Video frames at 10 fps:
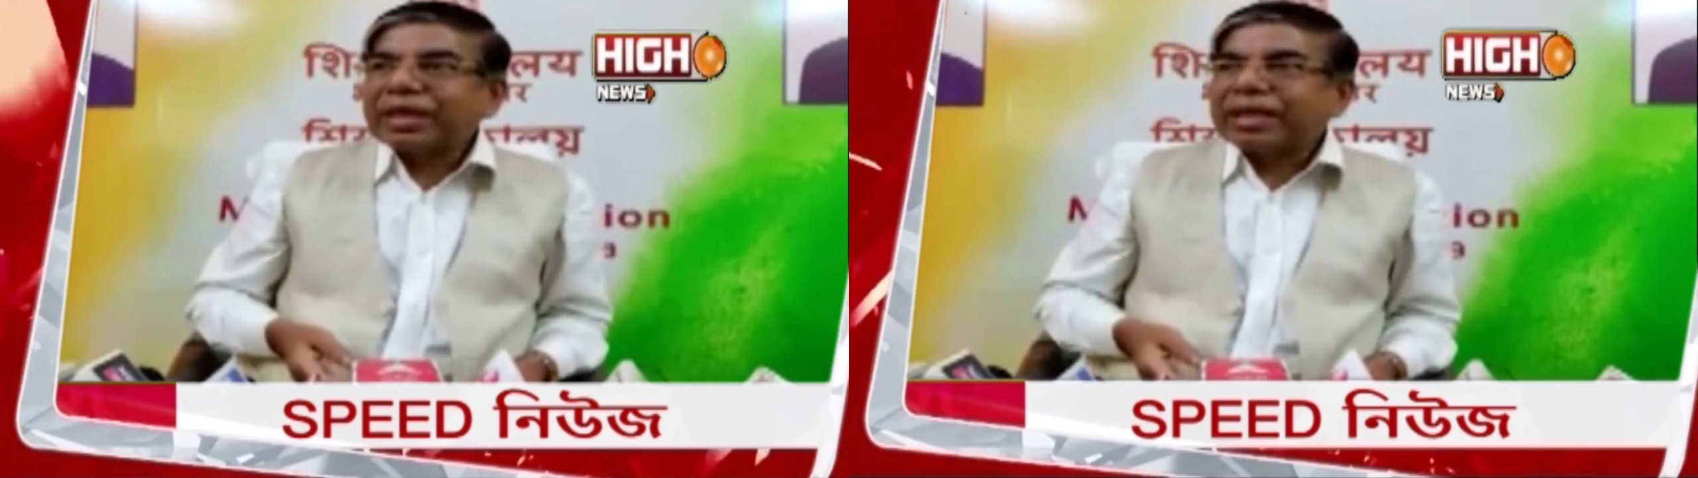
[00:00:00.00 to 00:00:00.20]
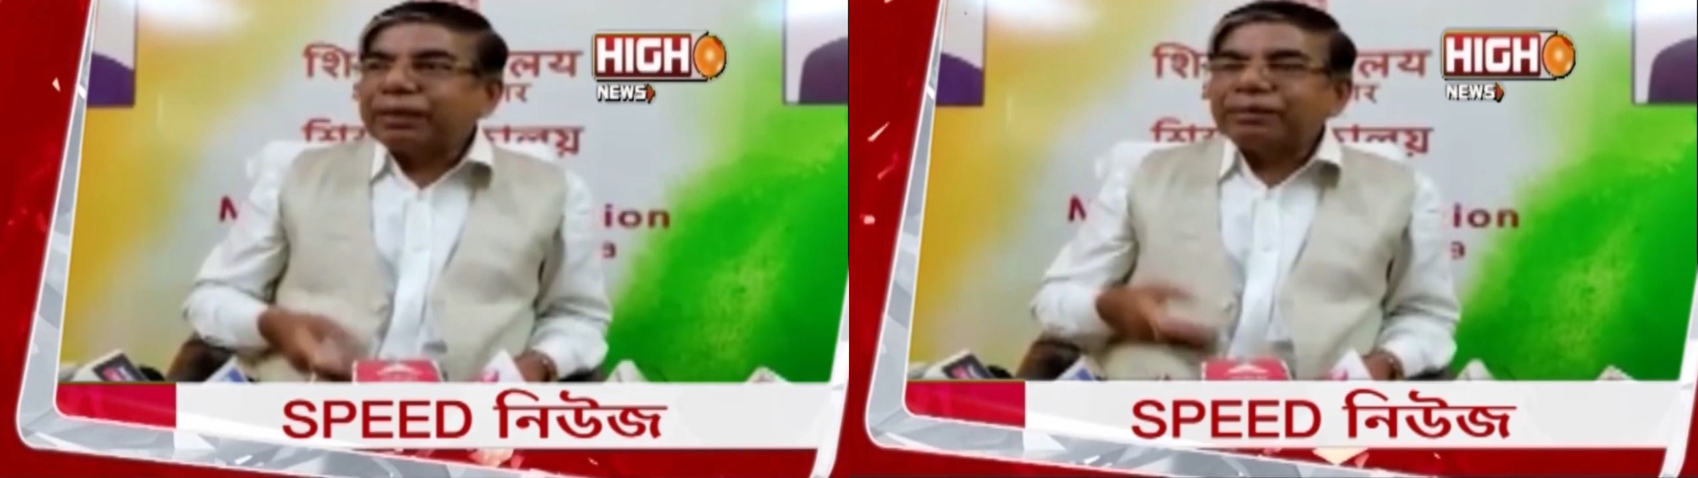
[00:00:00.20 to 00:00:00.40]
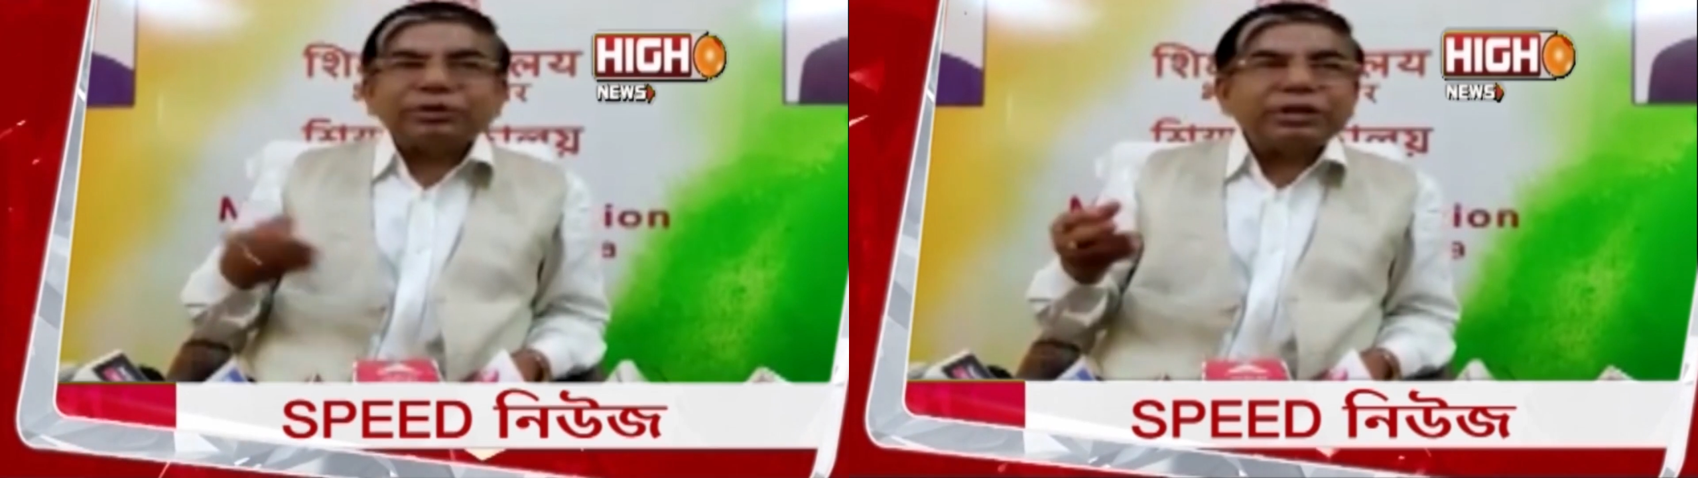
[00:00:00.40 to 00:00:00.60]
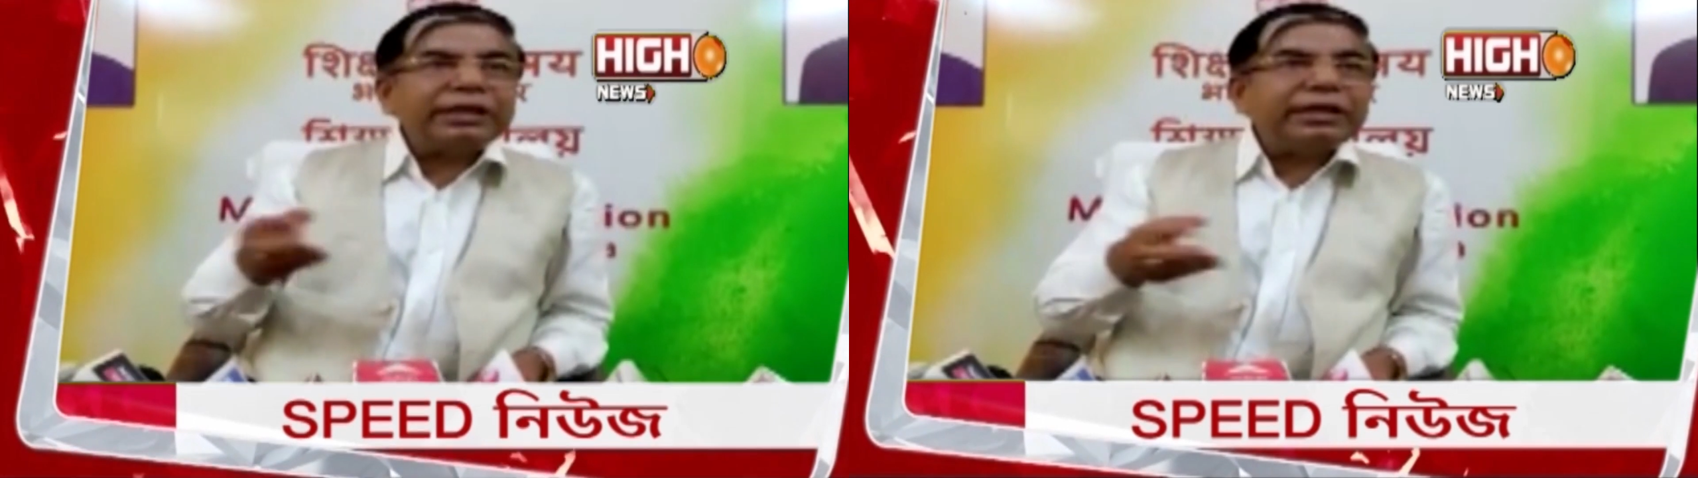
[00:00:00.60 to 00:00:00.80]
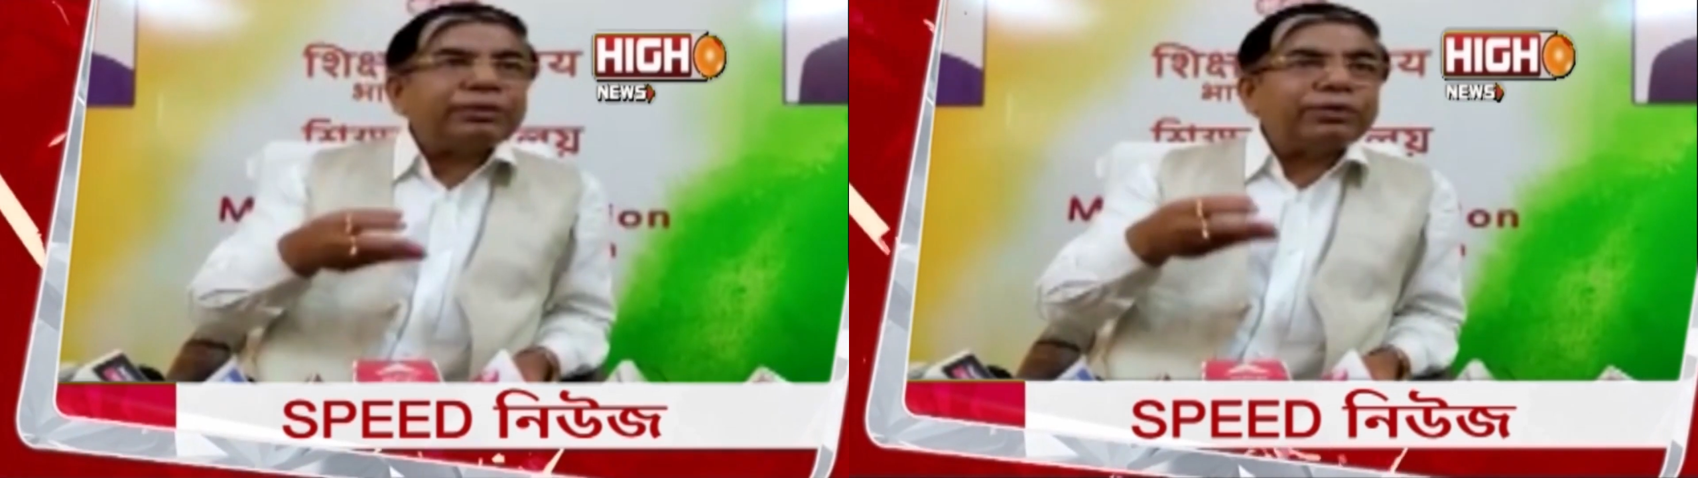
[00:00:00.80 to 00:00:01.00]
উত্তম
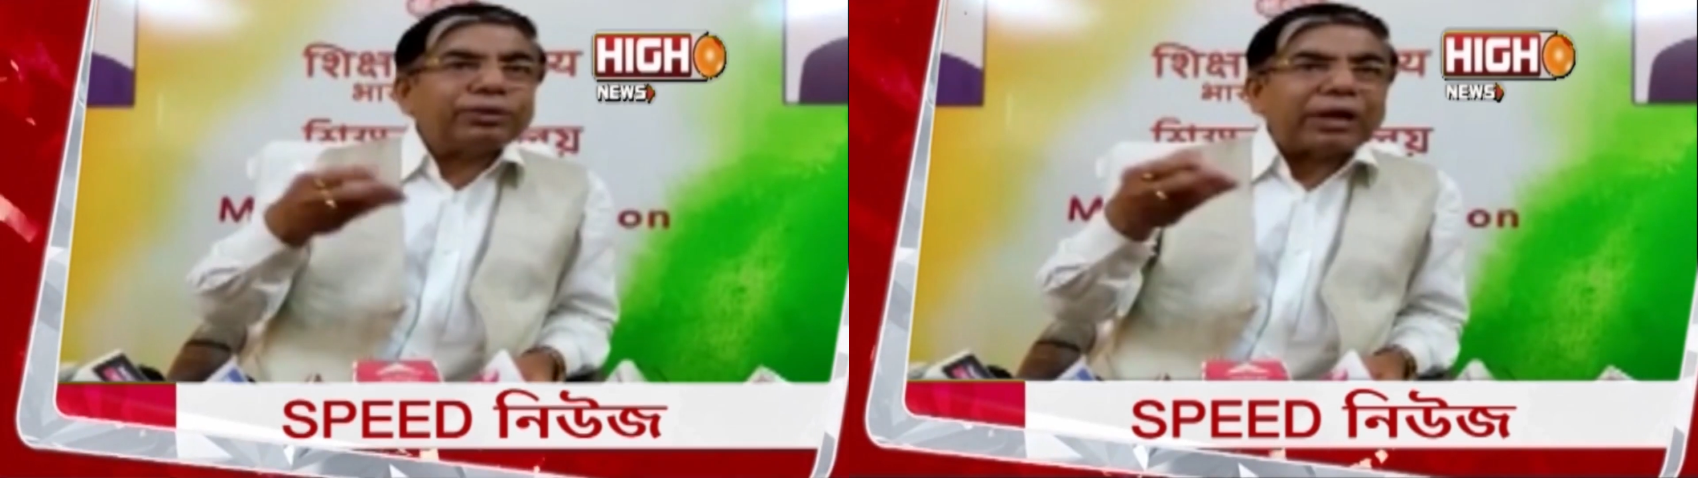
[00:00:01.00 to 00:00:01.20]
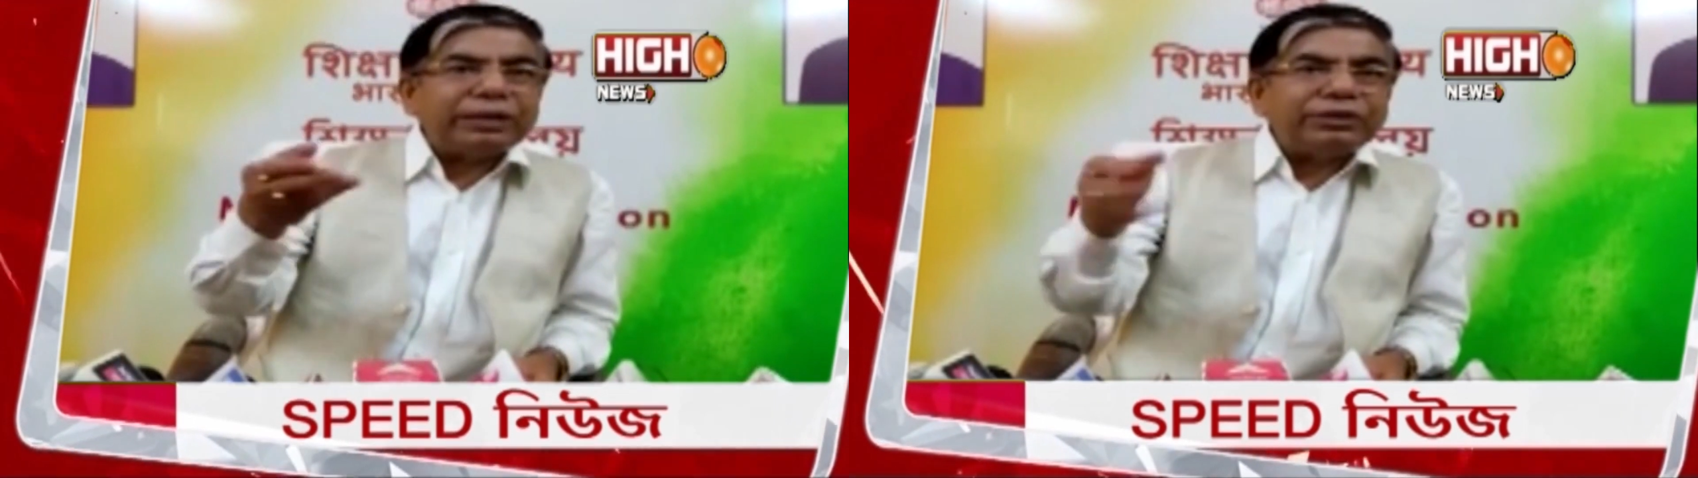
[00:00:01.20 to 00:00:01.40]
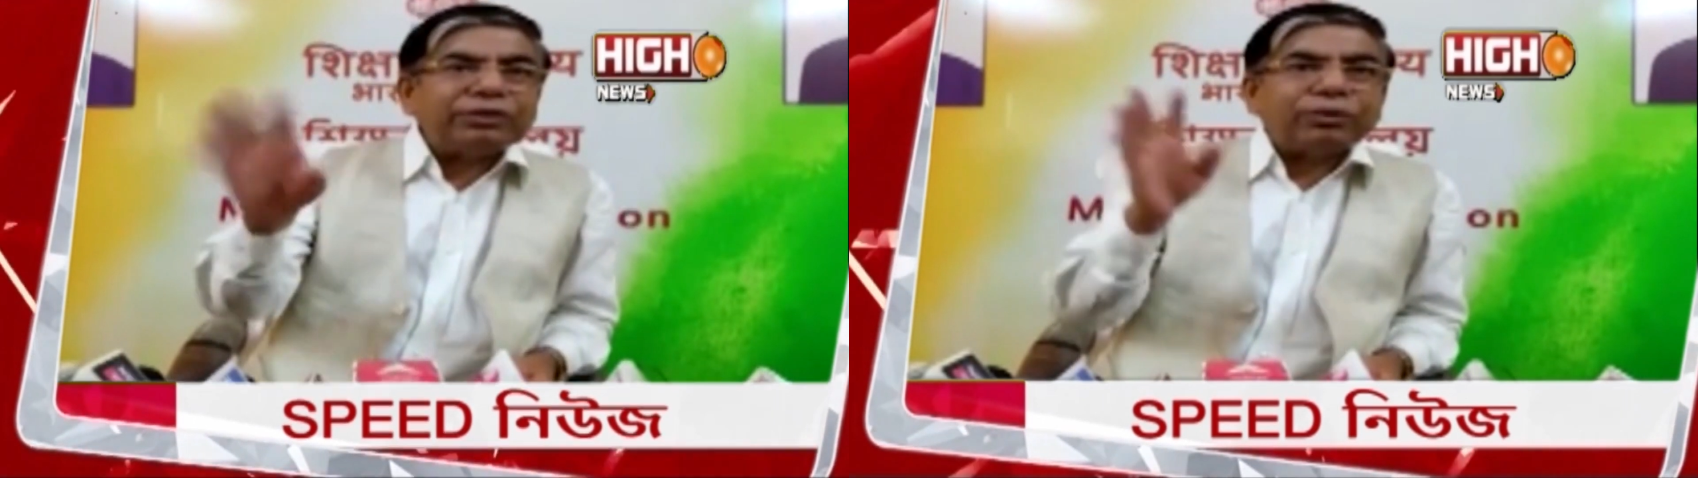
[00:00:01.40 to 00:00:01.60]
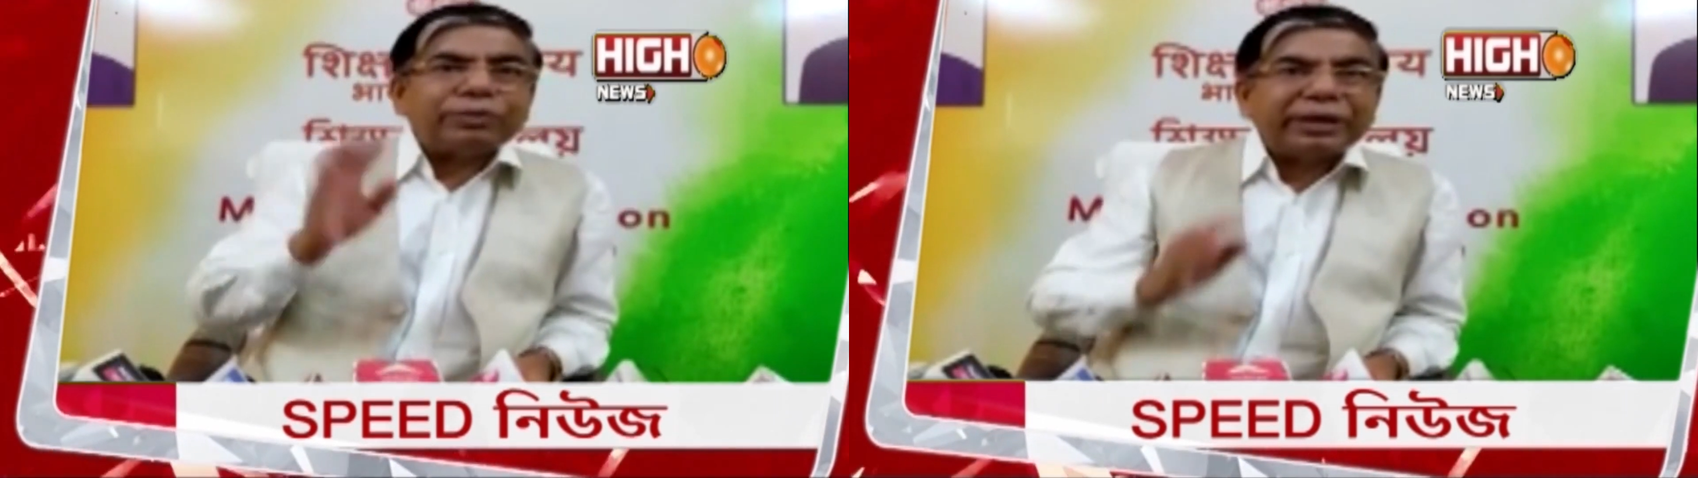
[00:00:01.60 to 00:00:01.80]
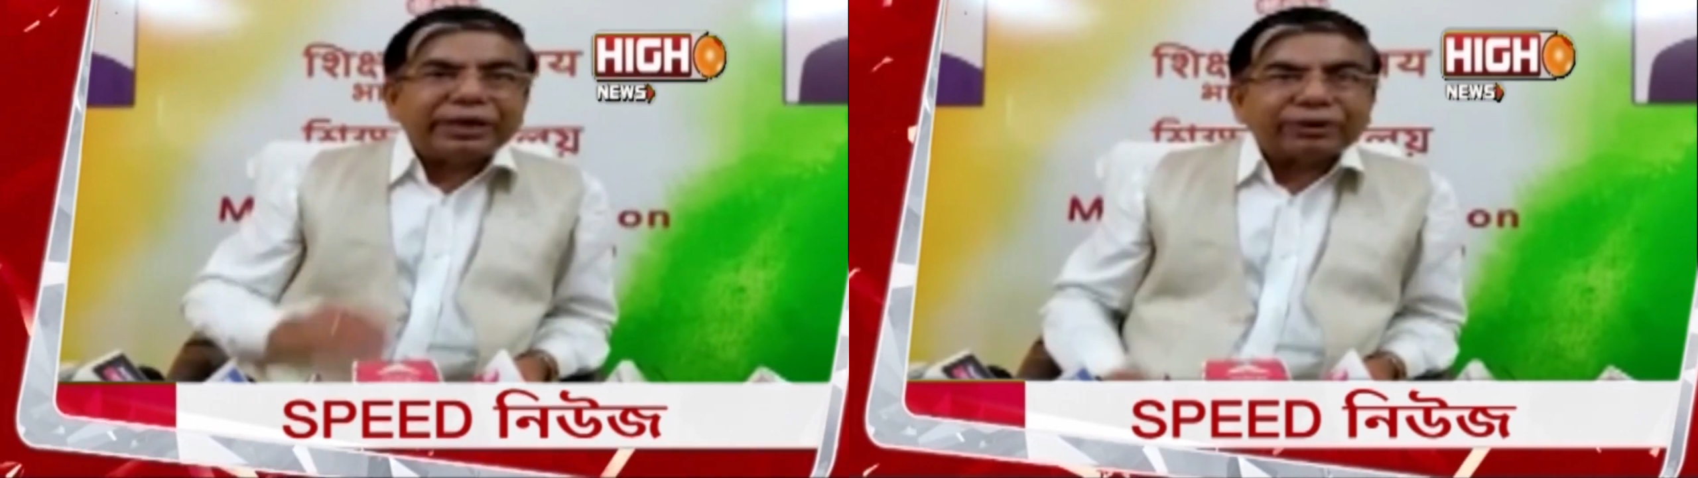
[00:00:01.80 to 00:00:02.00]
মধ্যম দিয়ে গ্রাম থেকে
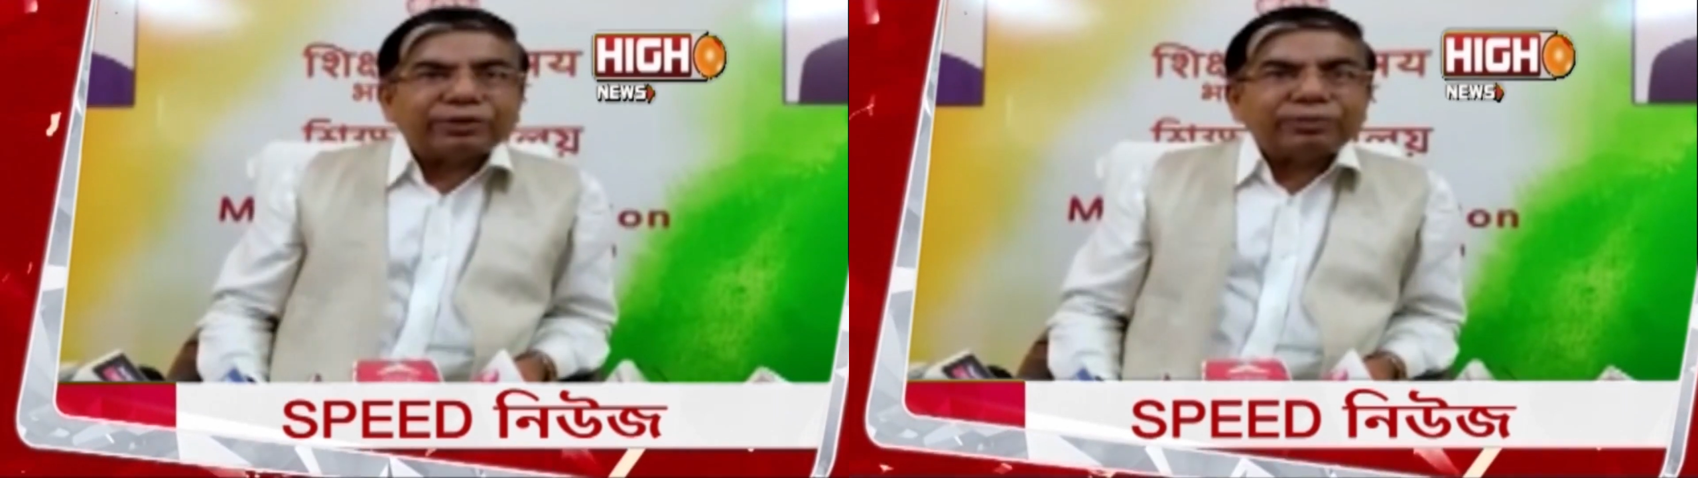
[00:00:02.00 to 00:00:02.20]
বিতাড়িত